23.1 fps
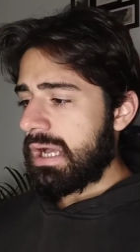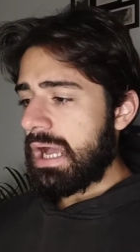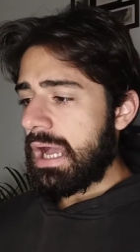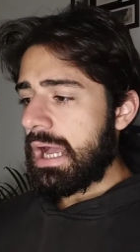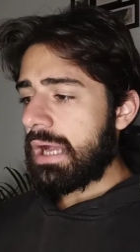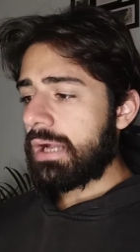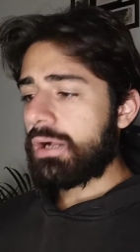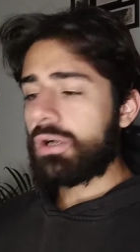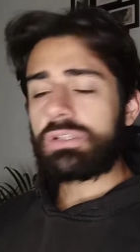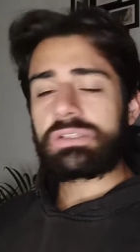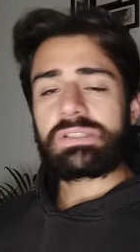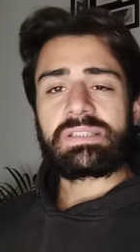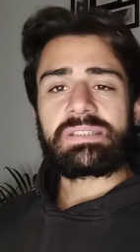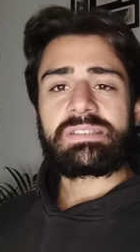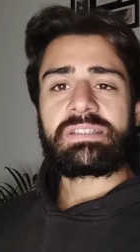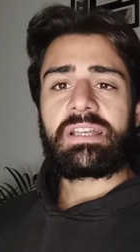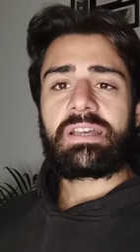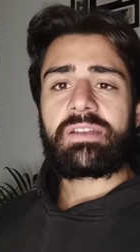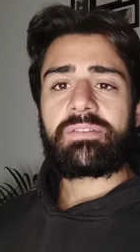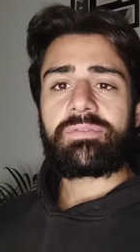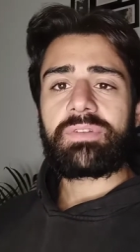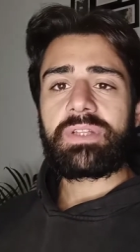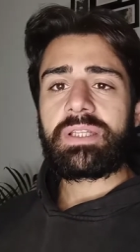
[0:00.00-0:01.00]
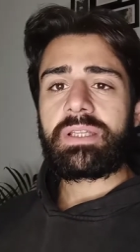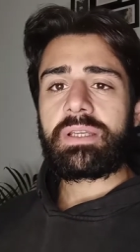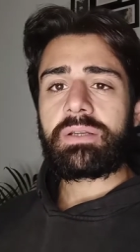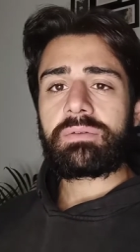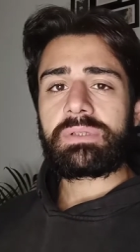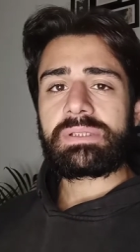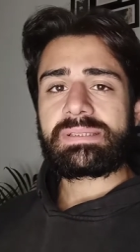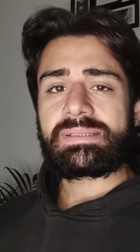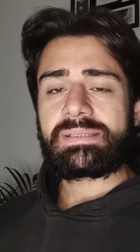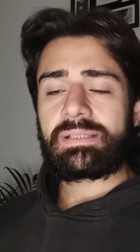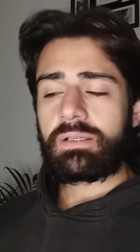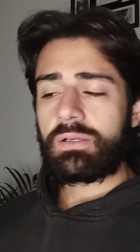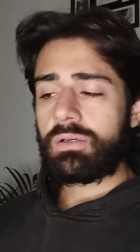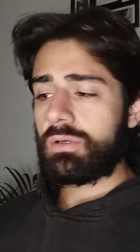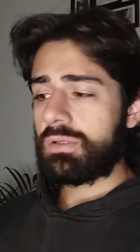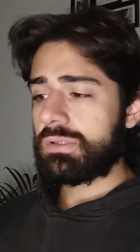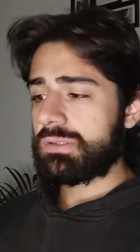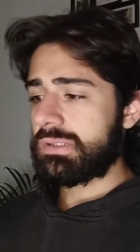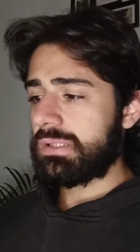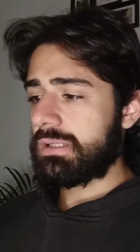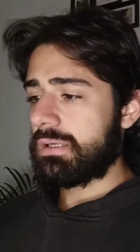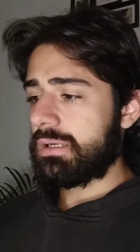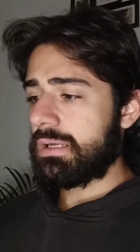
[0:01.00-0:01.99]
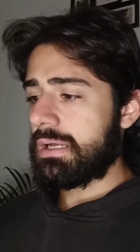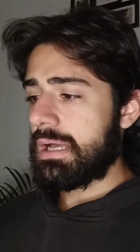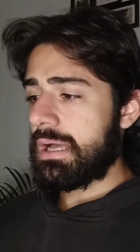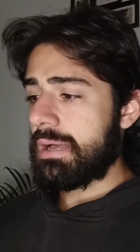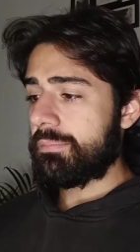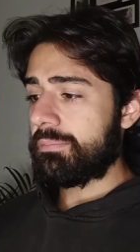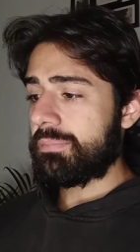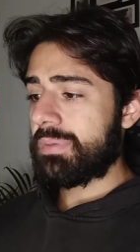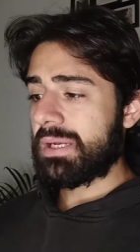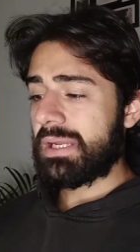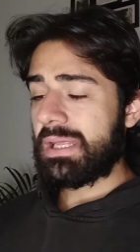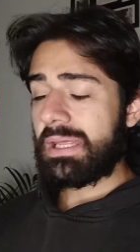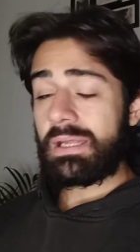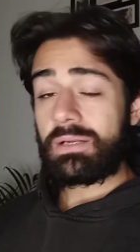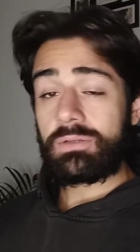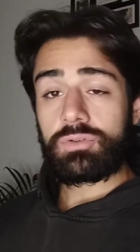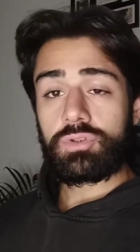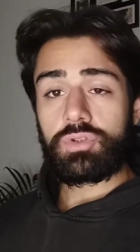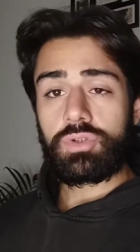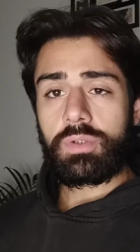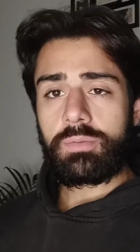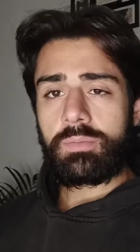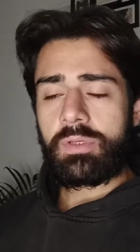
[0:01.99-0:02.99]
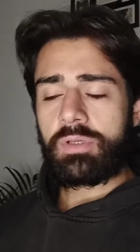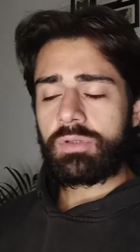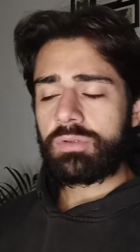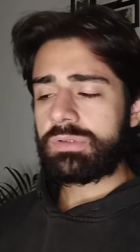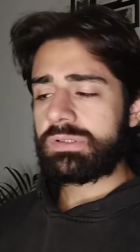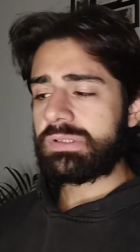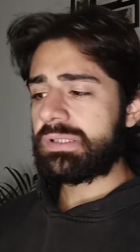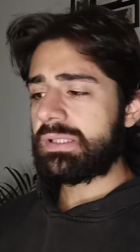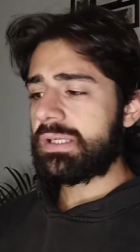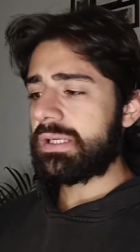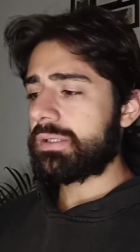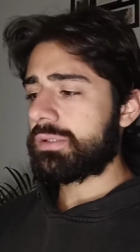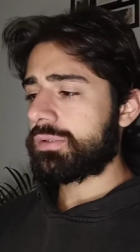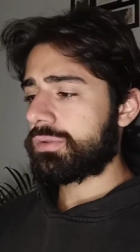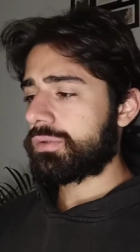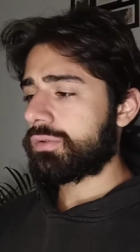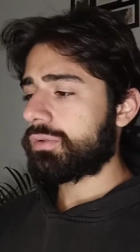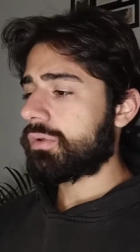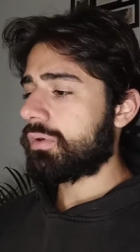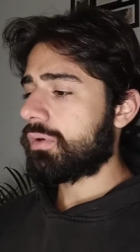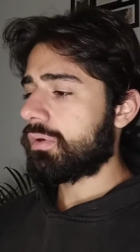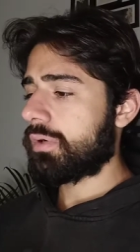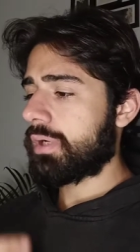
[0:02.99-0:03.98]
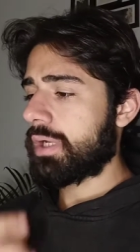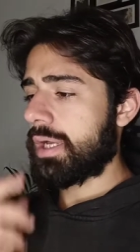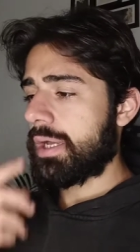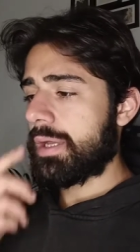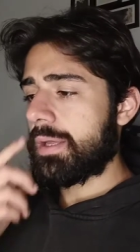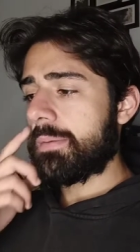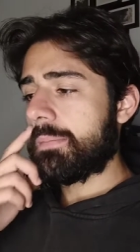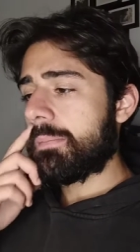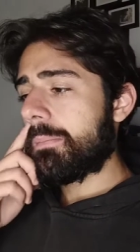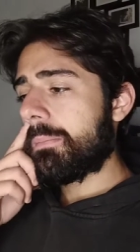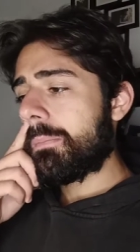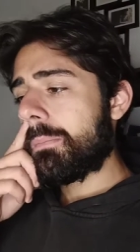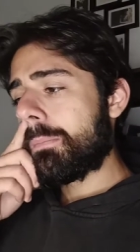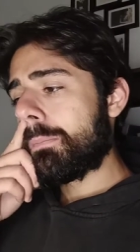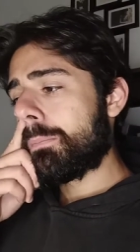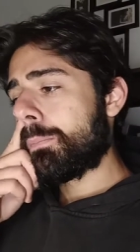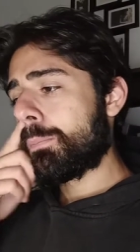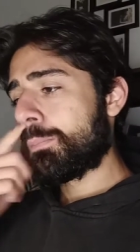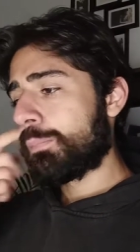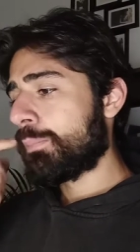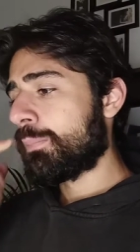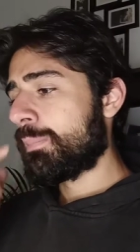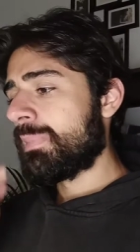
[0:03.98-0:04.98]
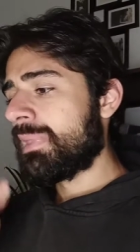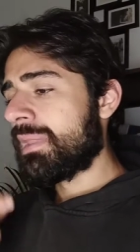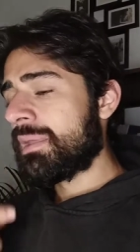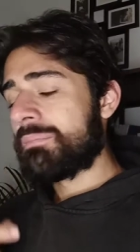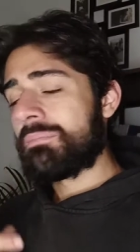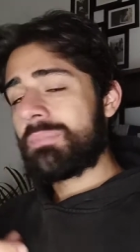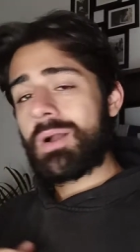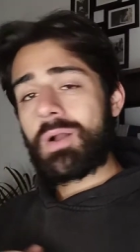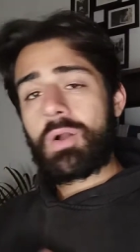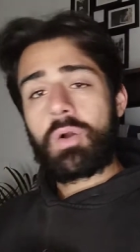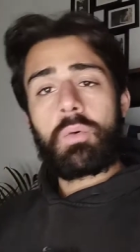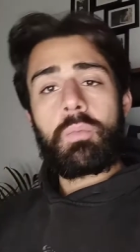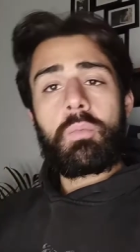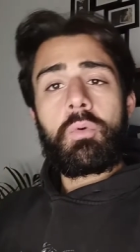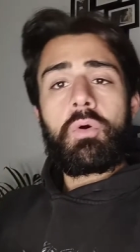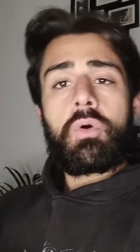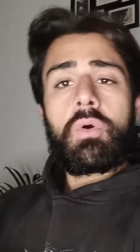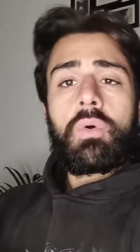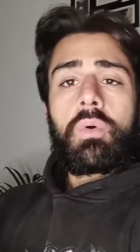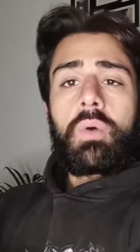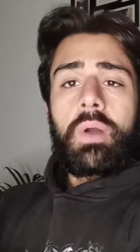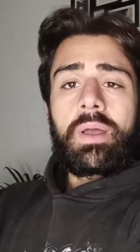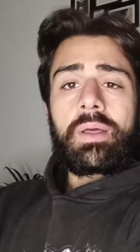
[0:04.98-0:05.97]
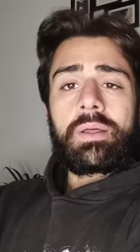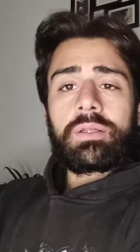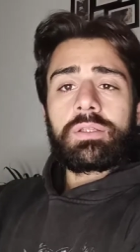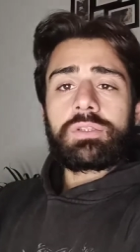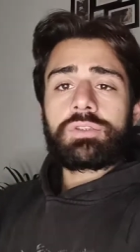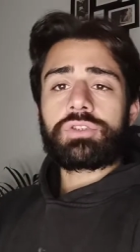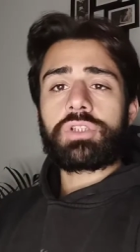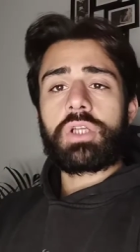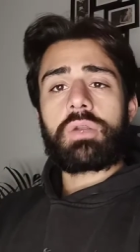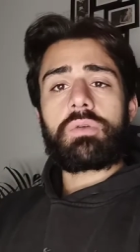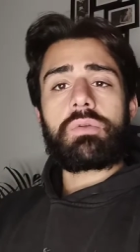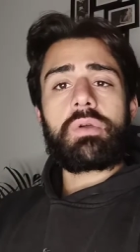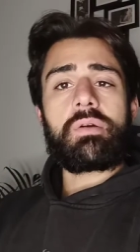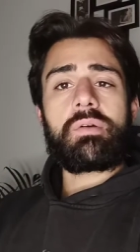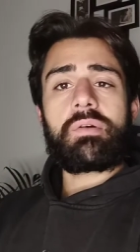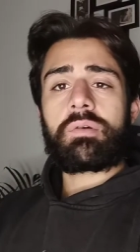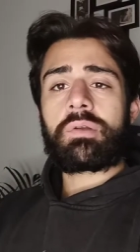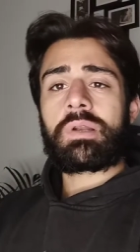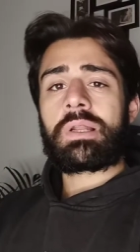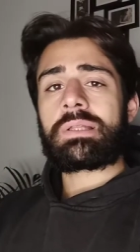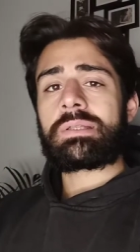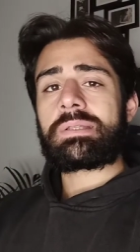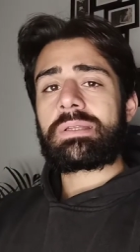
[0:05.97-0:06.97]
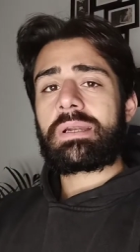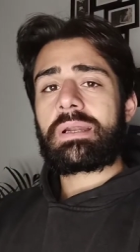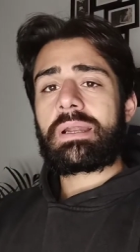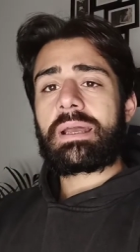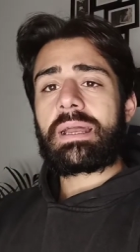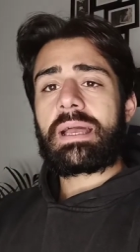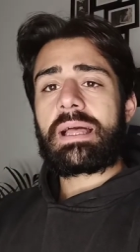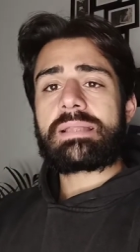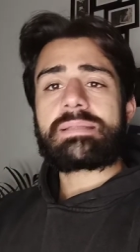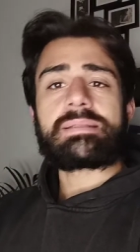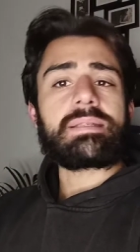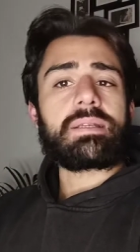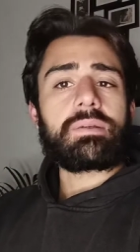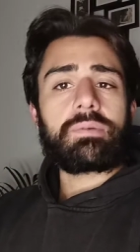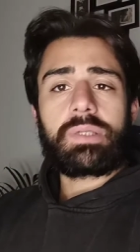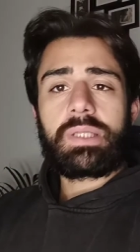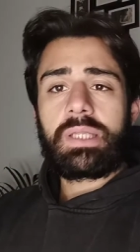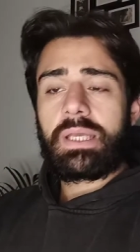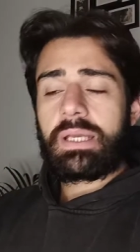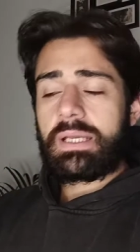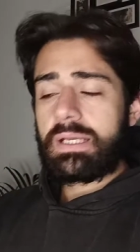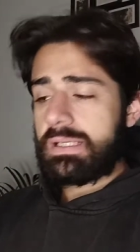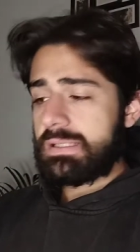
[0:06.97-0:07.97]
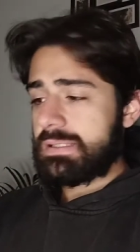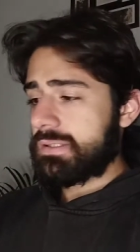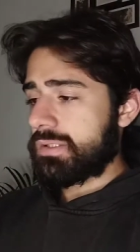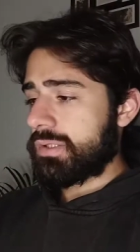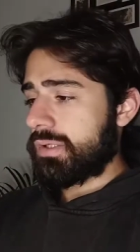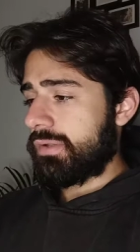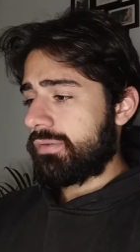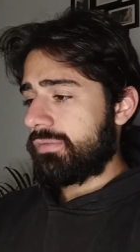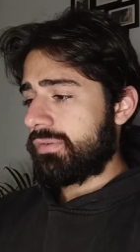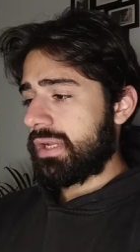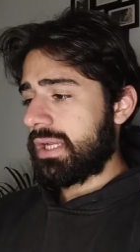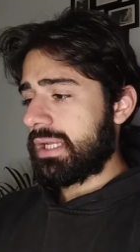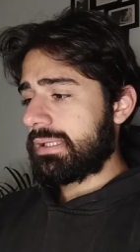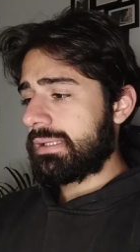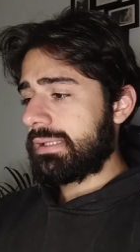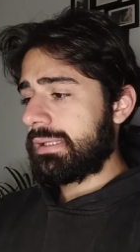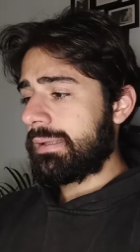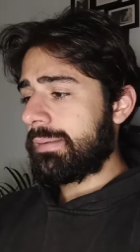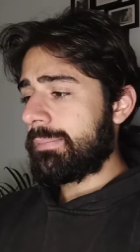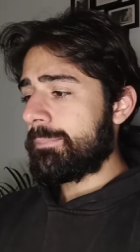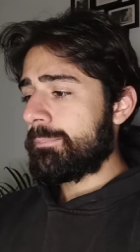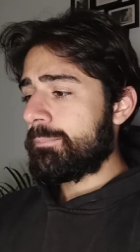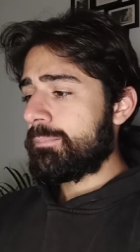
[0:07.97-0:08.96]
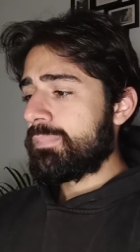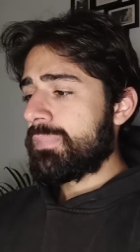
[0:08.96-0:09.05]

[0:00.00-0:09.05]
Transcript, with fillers: A cosa serve dire questa cosa? Perché era un suo amico stretto, ok. Ma comunque, cioè lui aveva un'altra ragazza, quindi che cazzo te ne frega a te?